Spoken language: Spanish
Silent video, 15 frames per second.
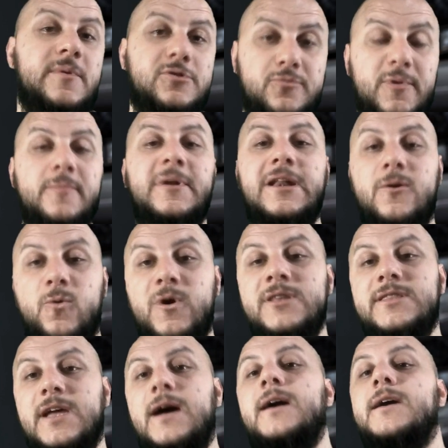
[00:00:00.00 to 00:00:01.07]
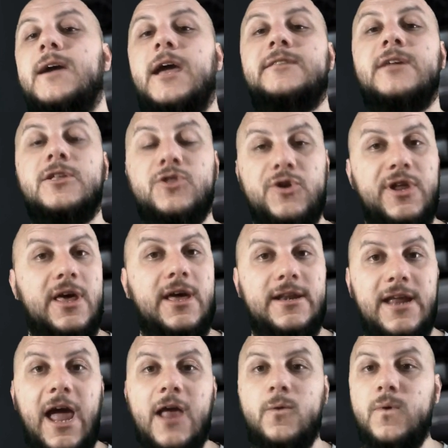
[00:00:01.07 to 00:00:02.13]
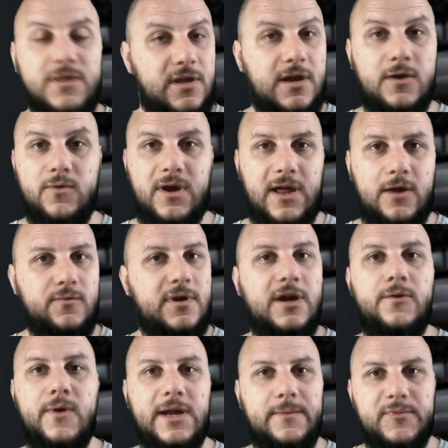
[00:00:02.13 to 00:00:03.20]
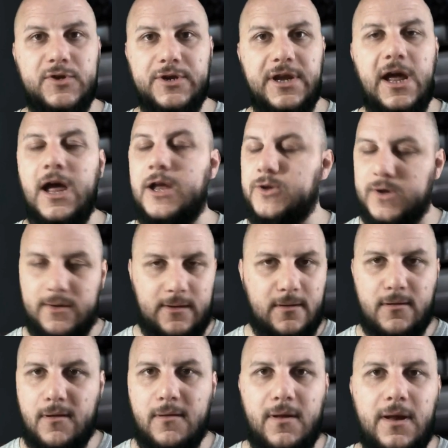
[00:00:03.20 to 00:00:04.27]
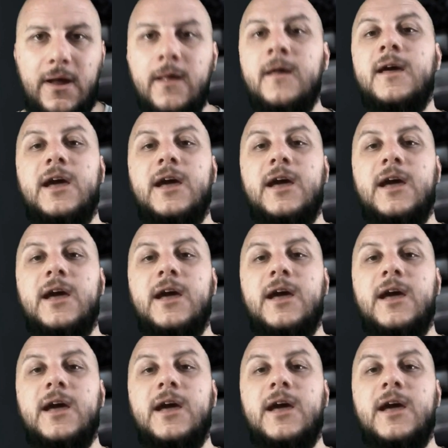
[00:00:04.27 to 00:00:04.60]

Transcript: Superman le cuenta esta historia de Nightwing, de que es un héroe kryptoniano, que bla bla bla.